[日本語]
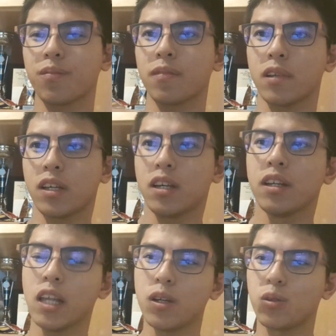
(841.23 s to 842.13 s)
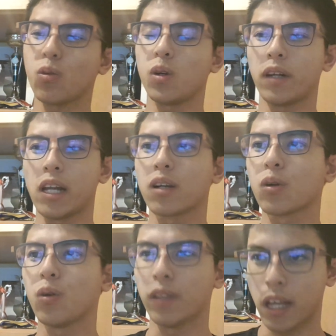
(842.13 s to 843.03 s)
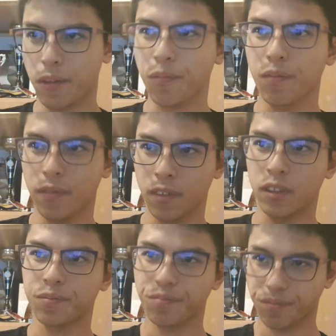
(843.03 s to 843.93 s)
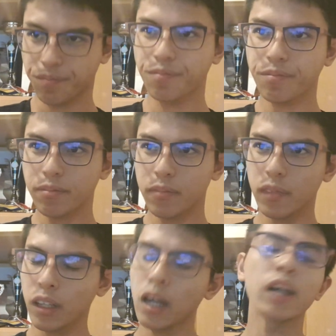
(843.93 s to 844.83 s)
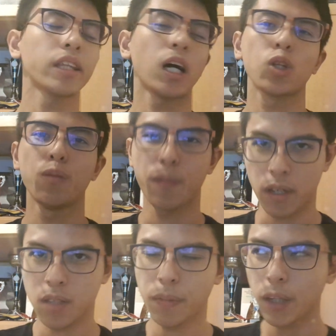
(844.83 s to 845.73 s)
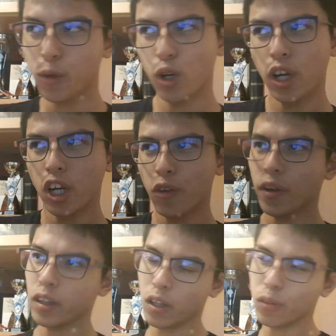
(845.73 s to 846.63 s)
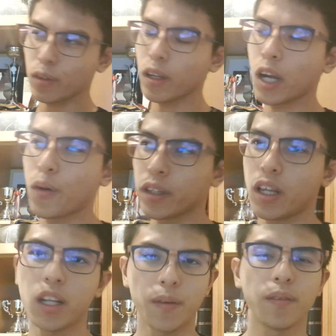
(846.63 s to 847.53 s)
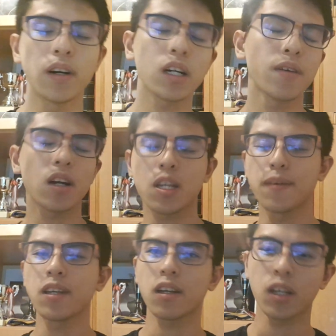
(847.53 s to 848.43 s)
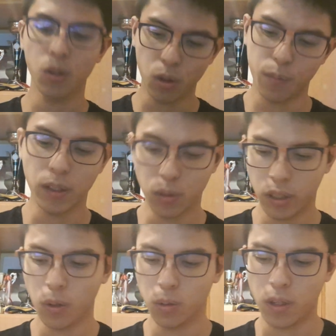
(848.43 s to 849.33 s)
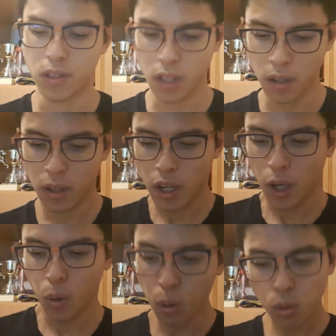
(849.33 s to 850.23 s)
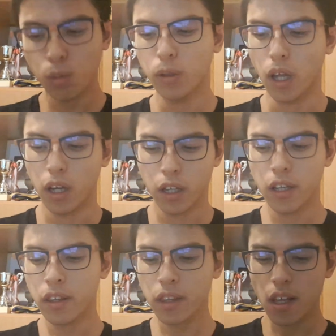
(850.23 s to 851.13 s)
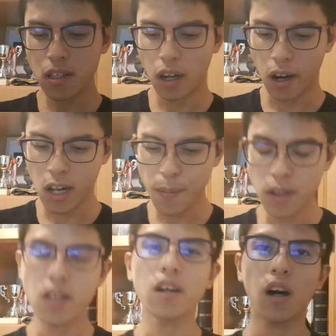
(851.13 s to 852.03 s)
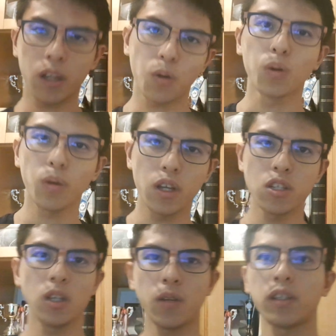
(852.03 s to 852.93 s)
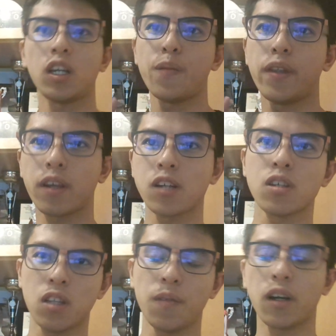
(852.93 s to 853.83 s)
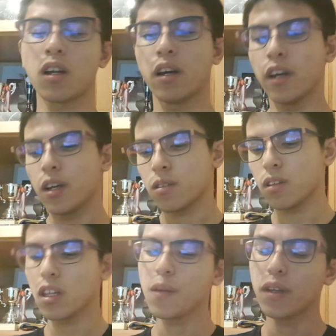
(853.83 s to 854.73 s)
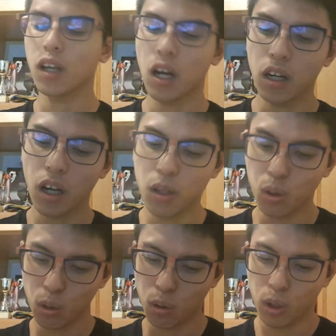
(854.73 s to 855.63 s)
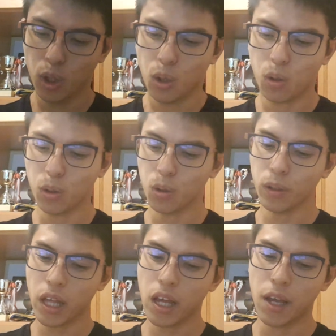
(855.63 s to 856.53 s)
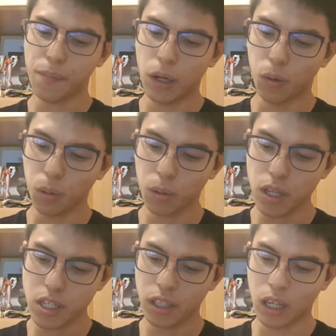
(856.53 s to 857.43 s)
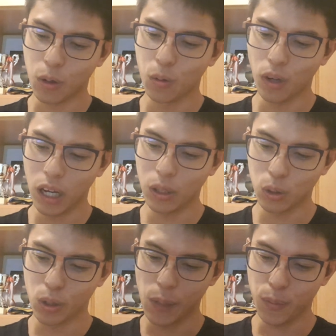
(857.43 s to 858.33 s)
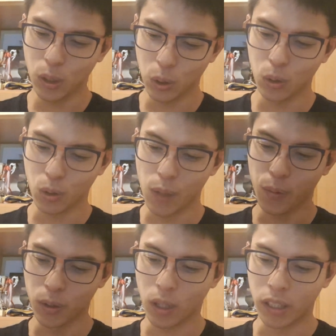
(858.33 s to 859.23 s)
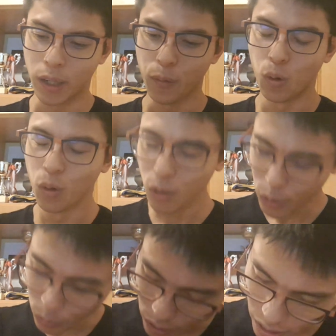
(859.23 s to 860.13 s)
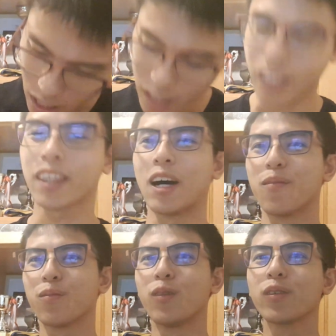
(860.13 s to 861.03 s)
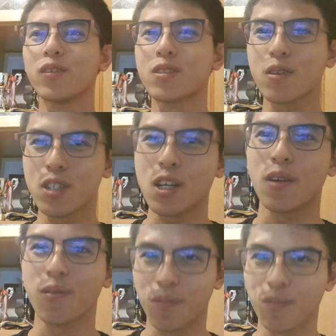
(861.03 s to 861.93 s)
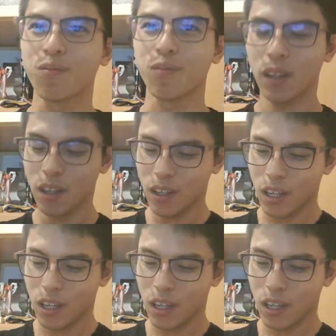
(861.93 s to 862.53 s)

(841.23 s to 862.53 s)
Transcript: うん、っていうところは結構ね、うん、あったかと思います。まあ、でも、フィンランド大会終わってないんでまだ分かりませんけど、まあそういったことですね。本当もね、1点差ありませんからね、オードリー・シンと渡辺凛香ちゃんね。だから、そういった意味で考えると、このね、まあオードリー・シンが後半のトリプルとトリプルとが、もう本当に綺麗だった。もっと美しい。うん。